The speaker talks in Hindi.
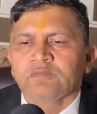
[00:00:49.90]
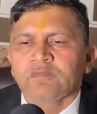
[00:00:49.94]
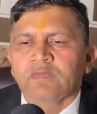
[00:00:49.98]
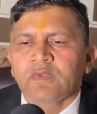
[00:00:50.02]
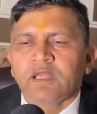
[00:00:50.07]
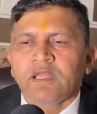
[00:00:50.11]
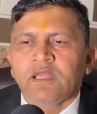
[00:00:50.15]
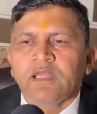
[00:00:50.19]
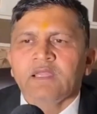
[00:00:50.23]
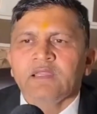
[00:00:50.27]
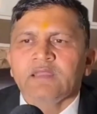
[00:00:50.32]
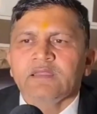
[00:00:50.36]

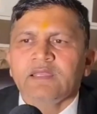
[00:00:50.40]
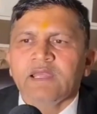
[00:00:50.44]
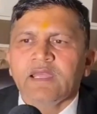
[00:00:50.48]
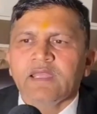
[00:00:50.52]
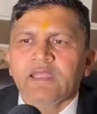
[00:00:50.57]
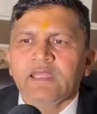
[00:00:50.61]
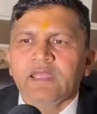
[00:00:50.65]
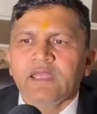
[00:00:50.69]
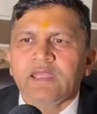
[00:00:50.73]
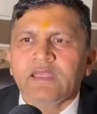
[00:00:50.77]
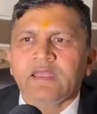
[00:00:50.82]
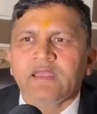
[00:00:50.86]
हैं
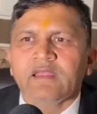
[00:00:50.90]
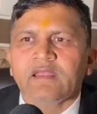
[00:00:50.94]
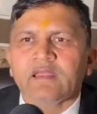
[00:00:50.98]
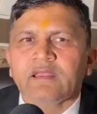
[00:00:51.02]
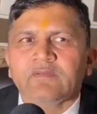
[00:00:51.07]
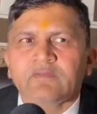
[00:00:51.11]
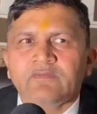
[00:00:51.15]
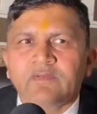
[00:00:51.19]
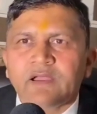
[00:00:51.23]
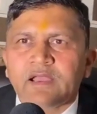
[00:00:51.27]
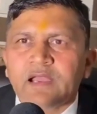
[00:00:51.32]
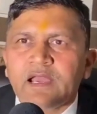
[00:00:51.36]
देखिए
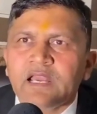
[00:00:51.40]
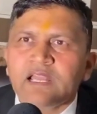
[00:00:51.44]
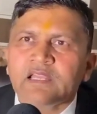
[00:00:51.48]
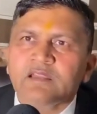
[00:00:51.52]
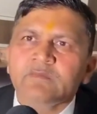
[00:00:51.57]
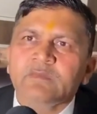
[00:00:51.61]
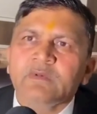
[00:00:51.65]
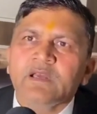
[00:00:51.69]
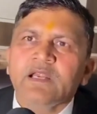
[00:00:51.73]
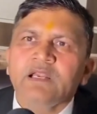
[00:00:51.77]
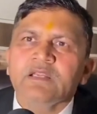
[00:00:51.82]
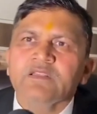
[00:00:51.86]

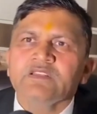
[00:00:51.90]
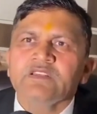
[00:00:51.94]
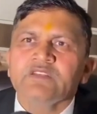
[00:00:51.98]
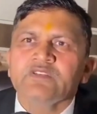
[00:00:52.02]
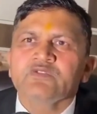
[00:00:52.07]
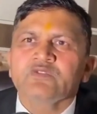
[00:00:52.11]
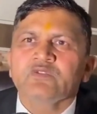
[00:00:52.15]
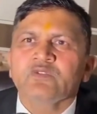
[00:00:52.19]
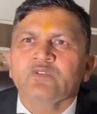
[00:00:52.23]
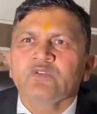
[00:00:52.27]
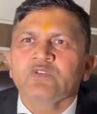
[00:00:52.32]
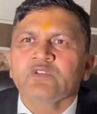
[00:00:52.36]
वकालत में हर
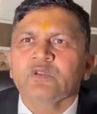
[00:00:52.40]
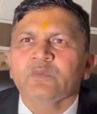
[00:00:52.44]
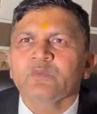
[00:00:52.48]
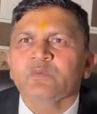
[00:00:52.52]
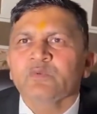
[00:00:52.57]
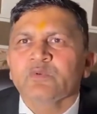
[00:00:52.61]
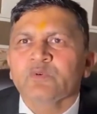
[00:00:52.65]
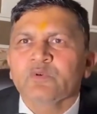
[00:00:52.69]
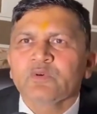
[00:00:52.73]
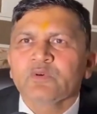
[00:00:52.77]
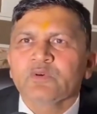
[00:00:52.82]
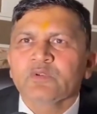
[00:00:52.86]
चीज़
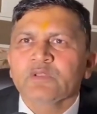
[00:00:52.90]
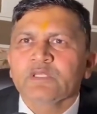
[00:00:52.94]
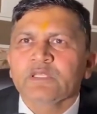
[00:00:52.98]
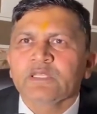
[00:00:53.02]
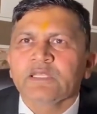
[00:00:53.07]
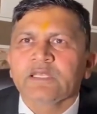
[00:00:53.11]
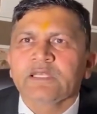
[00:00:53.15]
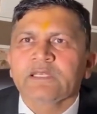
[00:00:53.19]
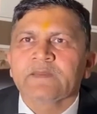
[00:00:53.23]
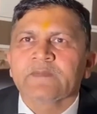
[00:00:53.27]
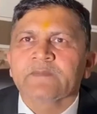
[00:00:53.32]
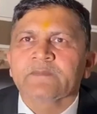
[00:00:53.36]
चुनौतीपूर्ण
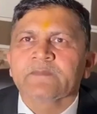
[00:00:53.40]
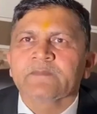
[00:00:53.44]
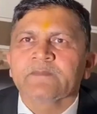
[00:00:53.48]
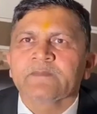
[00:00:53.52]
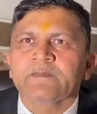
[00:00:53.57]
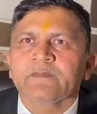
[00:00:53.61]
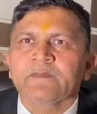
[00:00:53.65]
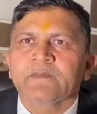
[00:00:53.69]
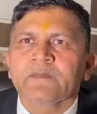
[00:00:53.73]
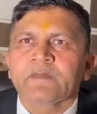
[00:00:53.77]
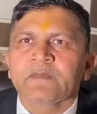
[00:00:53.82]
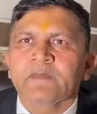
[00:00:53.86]
होती है
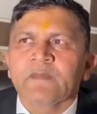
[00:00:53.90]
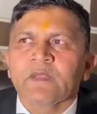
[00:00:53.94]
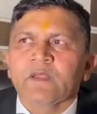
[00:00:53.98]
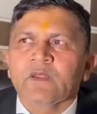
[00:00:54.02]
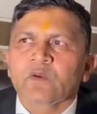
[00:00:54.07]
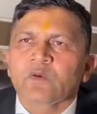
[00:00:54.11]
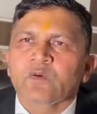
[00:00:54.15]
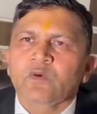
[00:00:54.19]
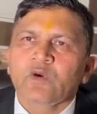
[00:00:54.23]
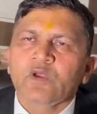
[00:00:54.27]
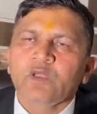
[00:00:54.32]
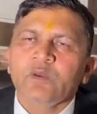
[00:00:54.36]

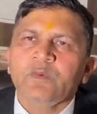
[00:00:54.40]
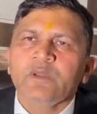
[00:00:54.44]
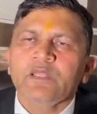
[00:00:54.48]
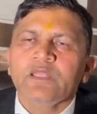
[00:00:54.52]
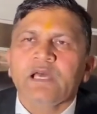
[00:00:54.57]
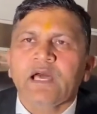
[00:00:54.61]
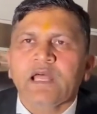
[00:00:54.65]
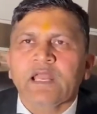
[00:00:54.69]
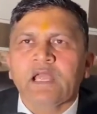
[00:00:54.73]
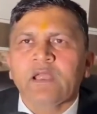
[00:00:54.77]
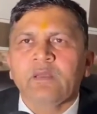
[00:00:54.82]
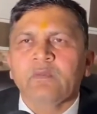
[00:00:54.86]
कोई भी
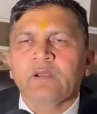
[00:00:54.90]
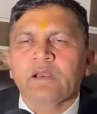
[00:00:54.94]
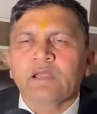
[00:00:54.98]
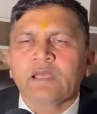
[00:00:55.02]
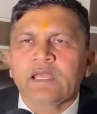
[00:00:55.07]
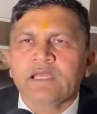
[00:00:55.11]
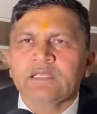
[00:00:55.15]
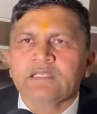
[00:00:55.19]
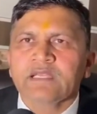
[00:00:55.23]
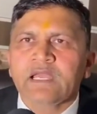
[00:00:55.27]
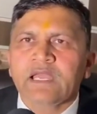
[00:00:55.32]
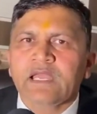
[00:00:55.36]
धाराएं
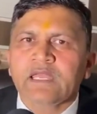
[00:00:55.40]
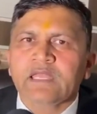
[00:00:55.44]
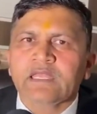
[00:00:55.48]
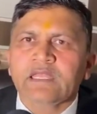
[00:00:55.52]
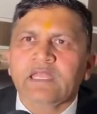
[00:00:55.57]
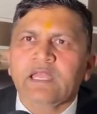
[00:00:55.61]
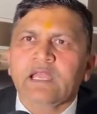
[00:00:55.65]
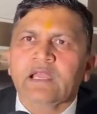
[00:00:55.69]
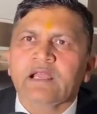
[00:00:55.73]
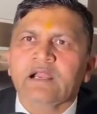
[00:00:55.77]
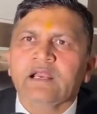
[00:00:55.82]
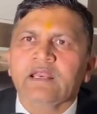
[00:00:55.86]
बढ़ाई जाएंगी
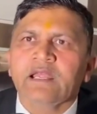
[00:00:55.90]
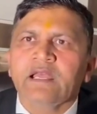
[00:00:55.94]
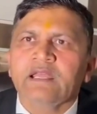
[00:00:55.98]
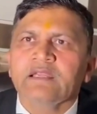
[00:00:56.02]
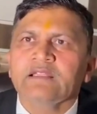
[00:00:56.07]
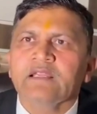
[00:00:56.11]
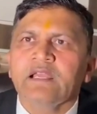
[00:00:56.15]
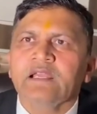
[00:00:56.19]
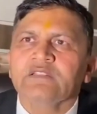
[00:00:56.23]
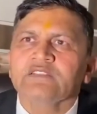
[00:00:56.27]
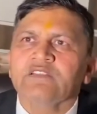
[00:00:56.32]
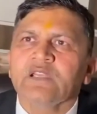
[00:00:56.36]
या घटाई
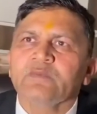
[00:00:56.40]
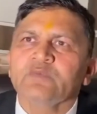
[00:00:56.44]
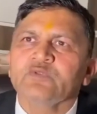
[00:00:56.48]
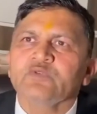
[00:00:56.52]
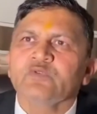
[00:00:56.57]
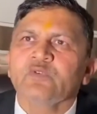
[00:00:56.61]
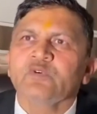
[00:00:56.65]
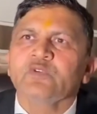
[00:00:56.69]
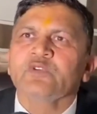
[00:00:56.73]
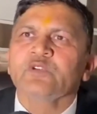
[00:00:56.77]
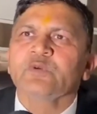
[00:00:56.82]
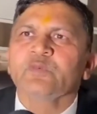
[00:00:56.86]
जाएंगी सब
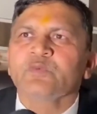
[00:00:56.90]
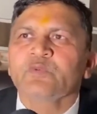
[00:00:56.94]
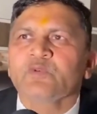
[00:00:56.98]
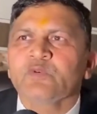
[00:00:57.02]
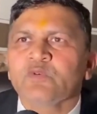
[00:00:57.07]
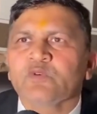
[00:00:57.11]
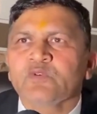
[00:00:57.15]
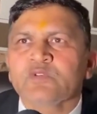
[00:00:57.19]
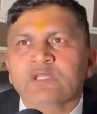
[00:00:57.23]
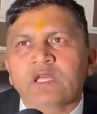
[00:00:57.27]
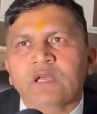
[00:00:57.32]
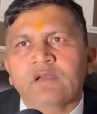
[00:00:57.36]

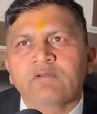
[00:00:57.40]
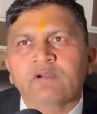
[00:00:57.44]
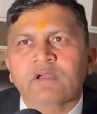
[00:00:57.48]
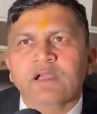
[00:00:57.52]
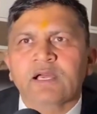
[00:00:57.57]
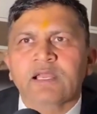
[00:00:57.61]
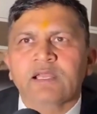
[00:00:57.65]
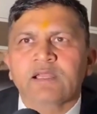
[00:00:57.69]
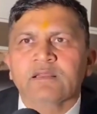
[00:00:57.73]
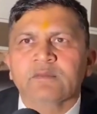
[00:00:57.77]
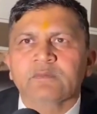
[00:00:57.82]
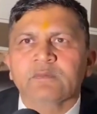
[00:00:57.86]
चुनौतीपूर्ण होता है
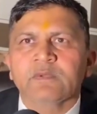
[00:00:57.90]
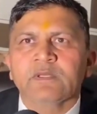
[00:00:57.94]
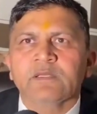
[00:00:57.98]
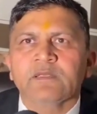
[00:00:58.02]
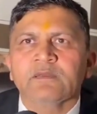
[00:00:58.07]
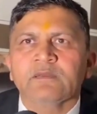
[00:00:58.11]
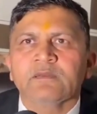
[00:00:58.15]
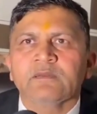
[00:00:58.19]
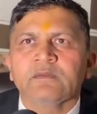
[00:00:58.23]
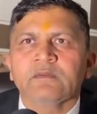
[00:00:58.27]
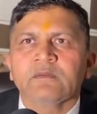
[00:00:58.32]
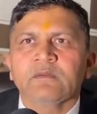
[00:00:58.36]
वकालत में